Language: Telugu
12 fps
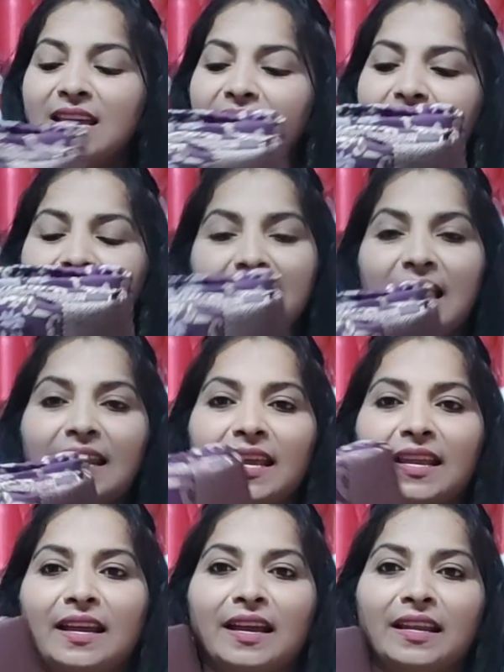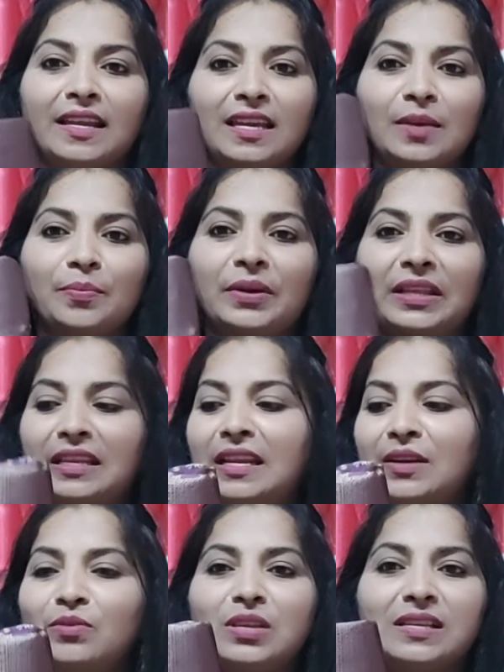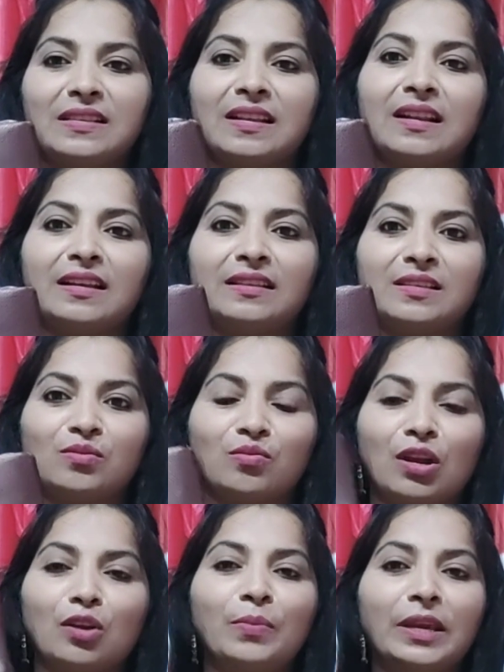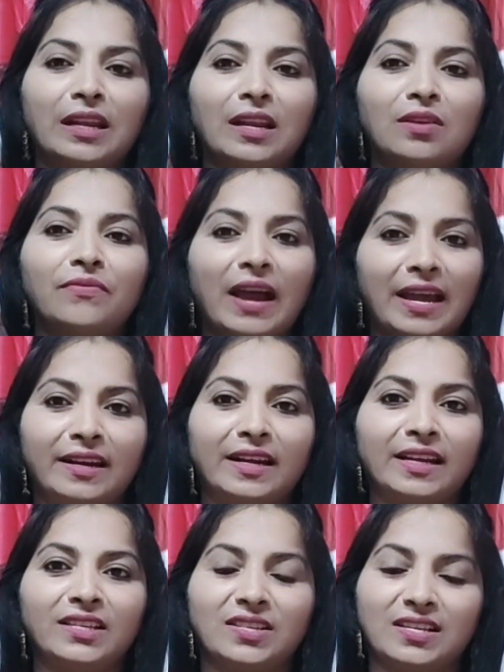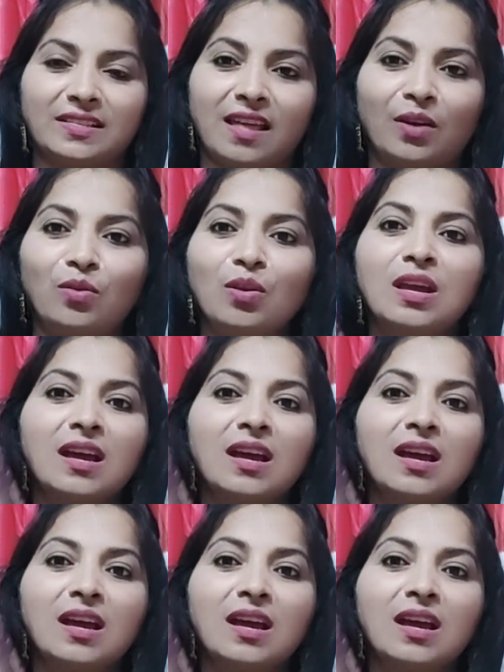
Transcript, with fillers: ఏ శారీ అయినా కానీ ఇప్పుడు ఇది నేను సిక్స్ హండ్రెడ్కి తీసుకున్నాను మీకు నేను ఫైవ్ హండ్రెడ్కి ఇచ్చేస్తాను